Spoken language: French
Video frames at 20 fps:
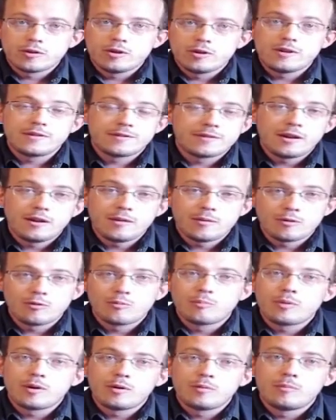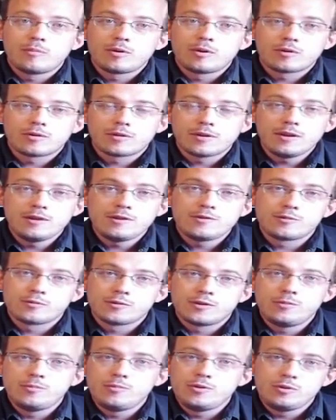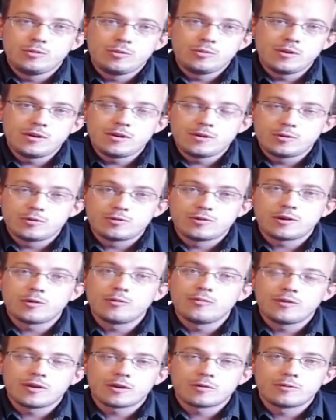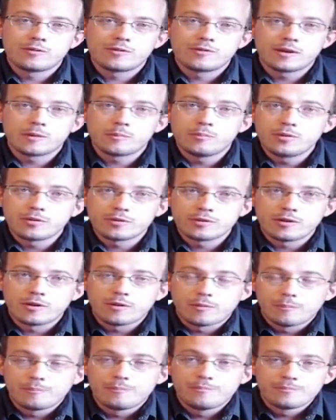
les salaires n'ont pas augmenté, ils ont diminué de 0,5%.